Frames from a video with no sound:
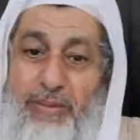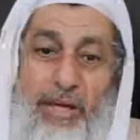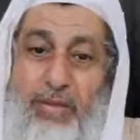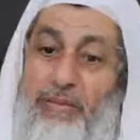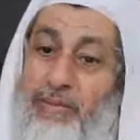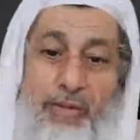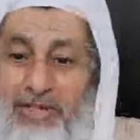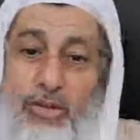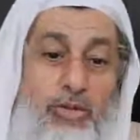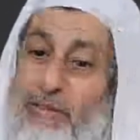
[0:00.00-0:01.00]
ما في
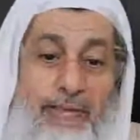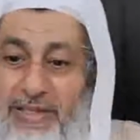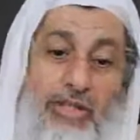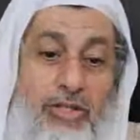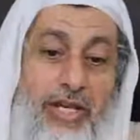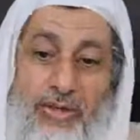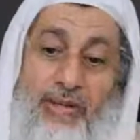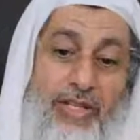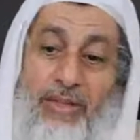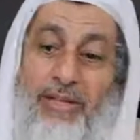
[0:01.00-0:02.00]
مشكلة تشرب
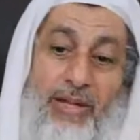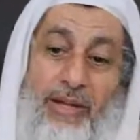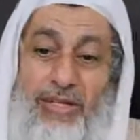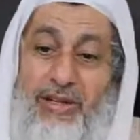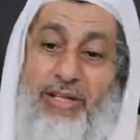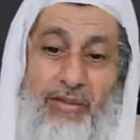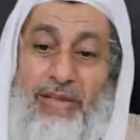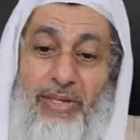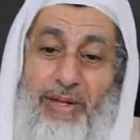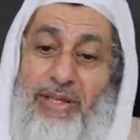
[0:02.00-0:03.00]
الخمر كما تشاء ما
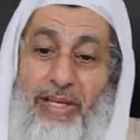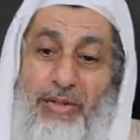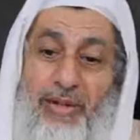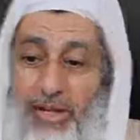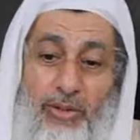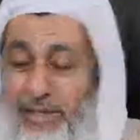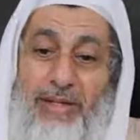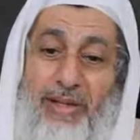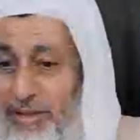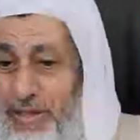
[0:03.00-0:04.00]
لم تضر أحدا
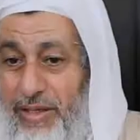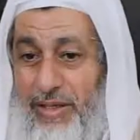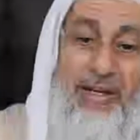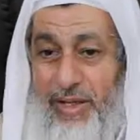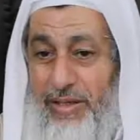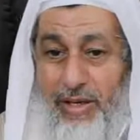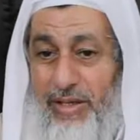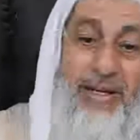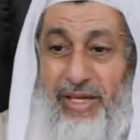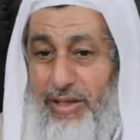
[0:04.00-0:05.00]

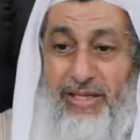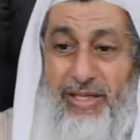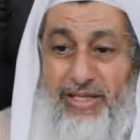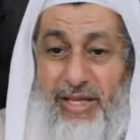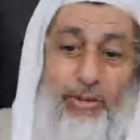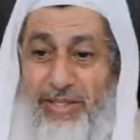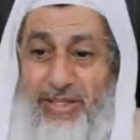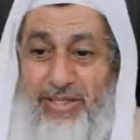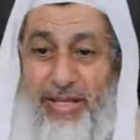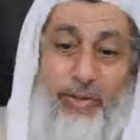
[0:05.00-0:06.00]
أردت أن تزني
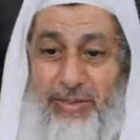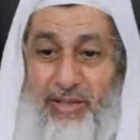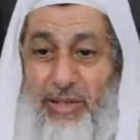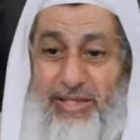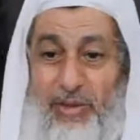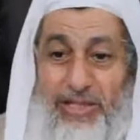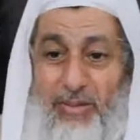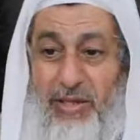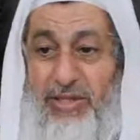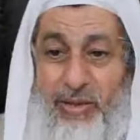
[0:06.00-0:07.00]
بامرأة وأنتم
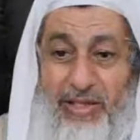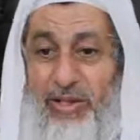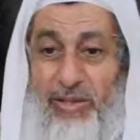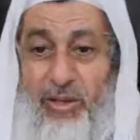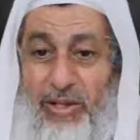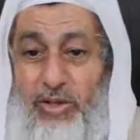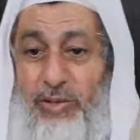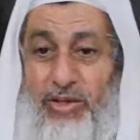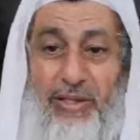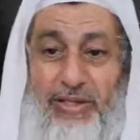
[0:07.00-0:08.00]
أنت وهي
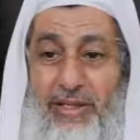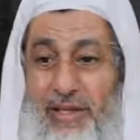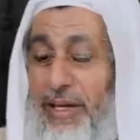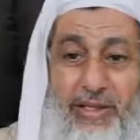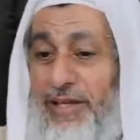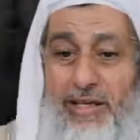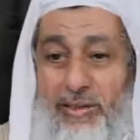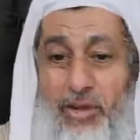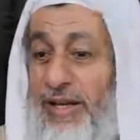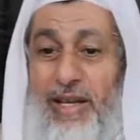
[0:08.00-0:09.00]
متوافقان لا
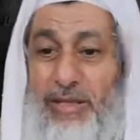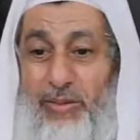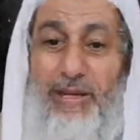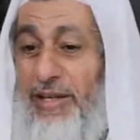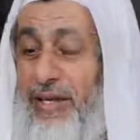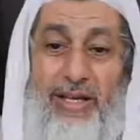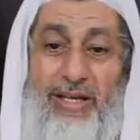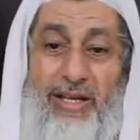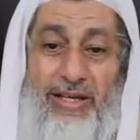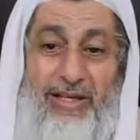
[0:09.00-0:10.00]
دخل لأبيها ولا
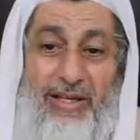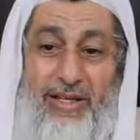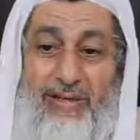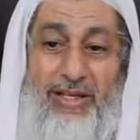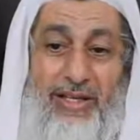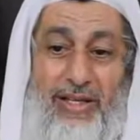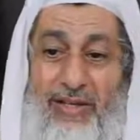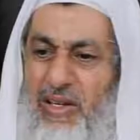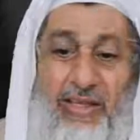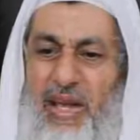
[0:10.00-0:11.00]
لأخيها
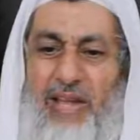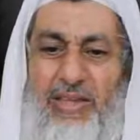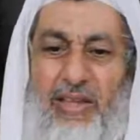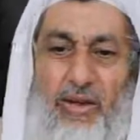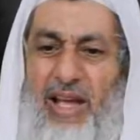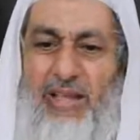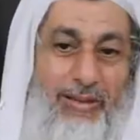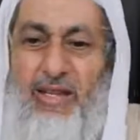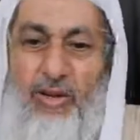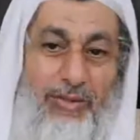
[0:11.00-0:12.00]
أنت حر ما
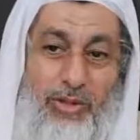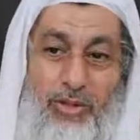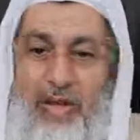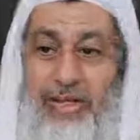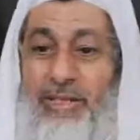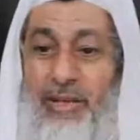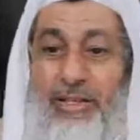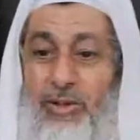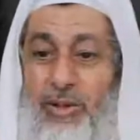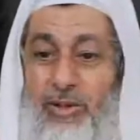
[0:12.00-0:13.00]
لم تضر لكن نحن
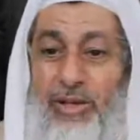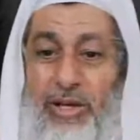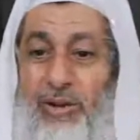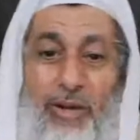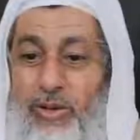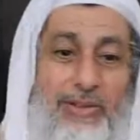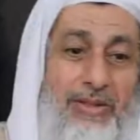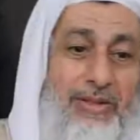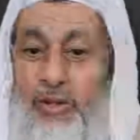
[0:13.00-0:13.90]
نقول نحن عبيد